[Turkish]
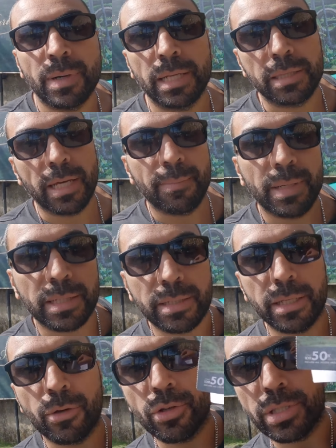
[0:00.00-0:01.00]
Hatta bileti
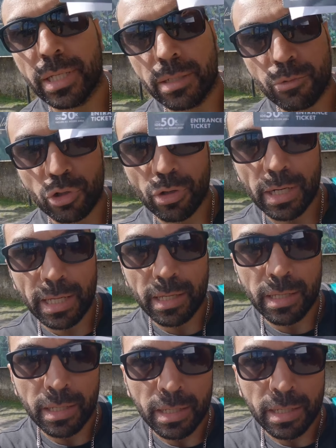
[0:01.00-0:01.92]
de göstereyim şöyle.